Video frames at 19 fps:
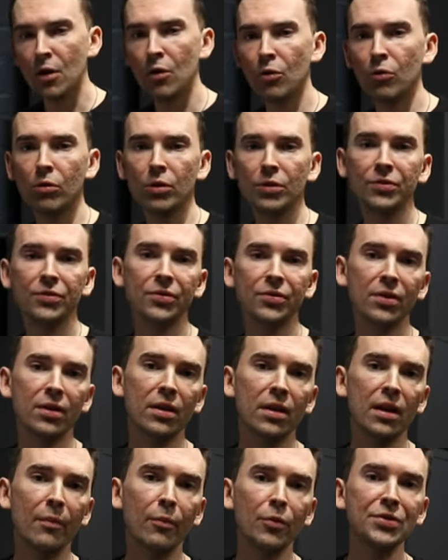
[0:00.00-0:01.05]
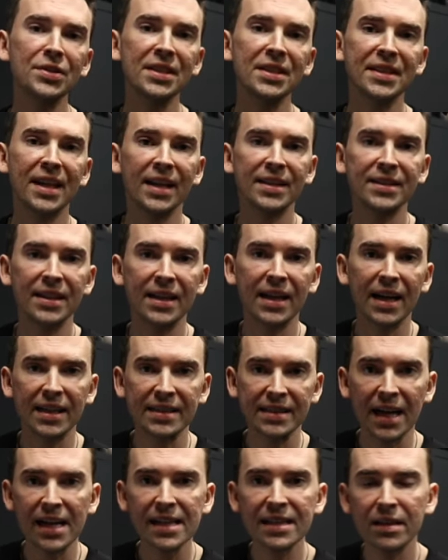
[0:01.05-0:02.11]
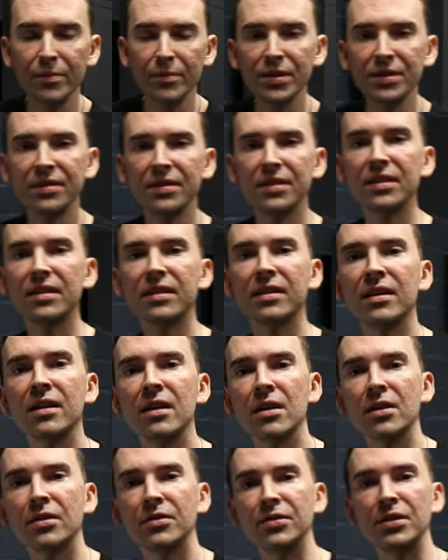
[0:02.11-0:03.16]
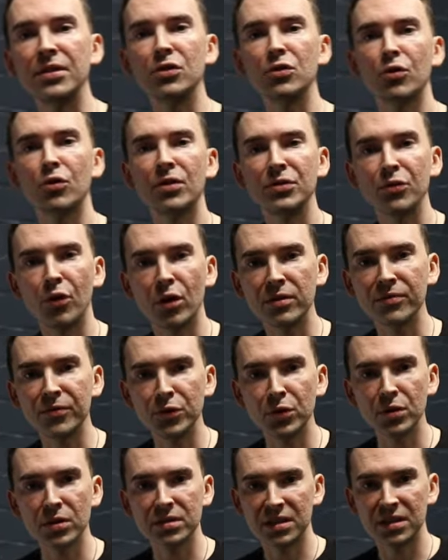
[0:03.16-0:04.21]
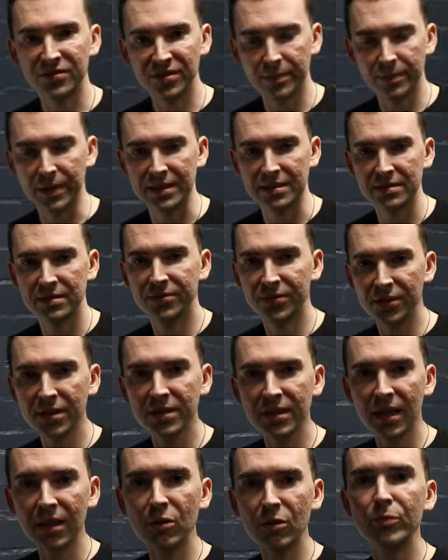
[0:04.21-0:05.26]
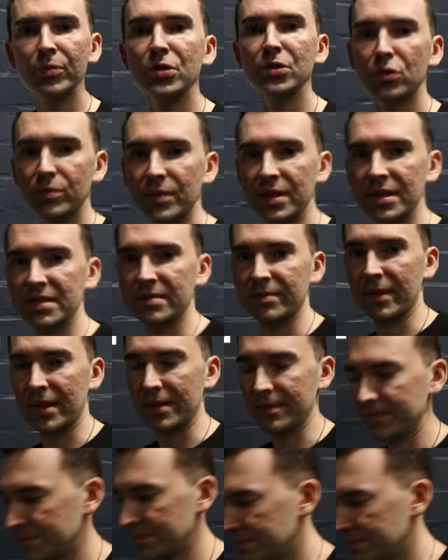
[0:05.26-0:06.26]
Und äh, abonniert gerne den Kanal, damit ihr die neuen Videos nicht verpasst. Vielen Dank und bis zum nächsten Mal.